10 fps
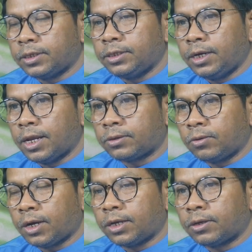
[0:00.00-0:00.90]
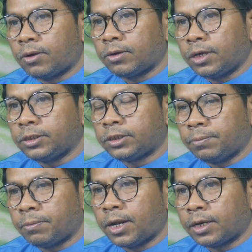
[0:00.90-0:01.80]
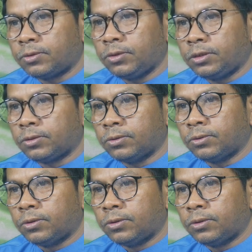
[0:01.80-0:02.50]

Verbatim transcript: yang dilakukan oleh si pelaku itu